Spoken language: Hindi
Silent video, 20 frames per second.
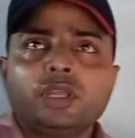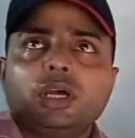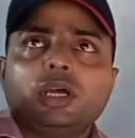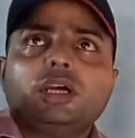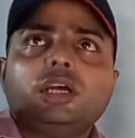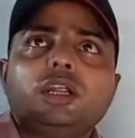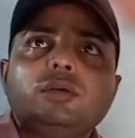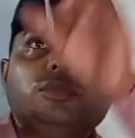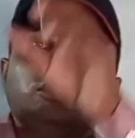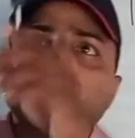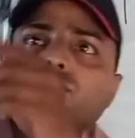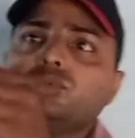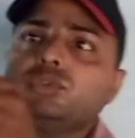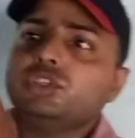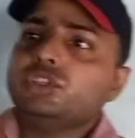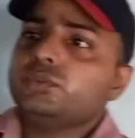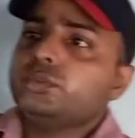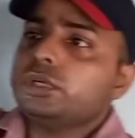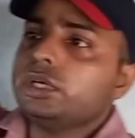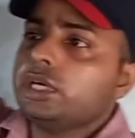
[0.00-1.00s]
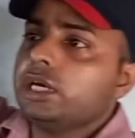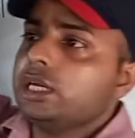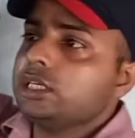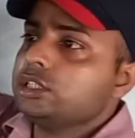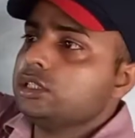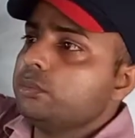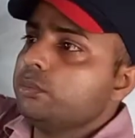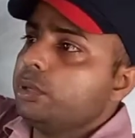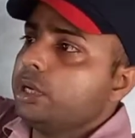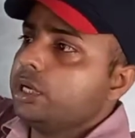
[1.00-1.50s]
अगर हम इसको इस प्रकार
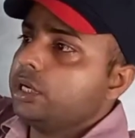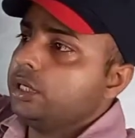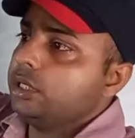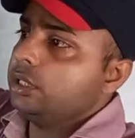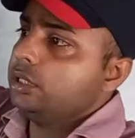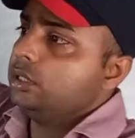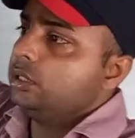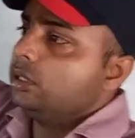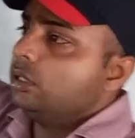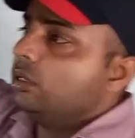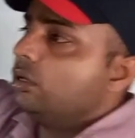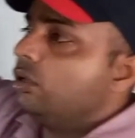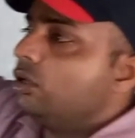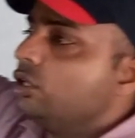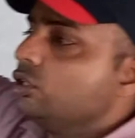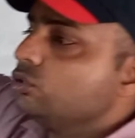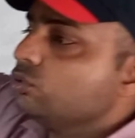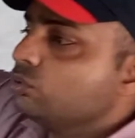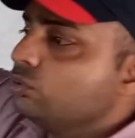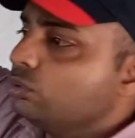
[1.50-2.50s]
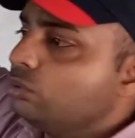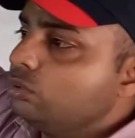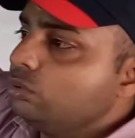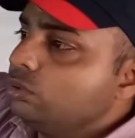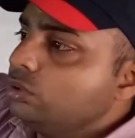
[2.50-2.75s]
से पकड़ें और इसको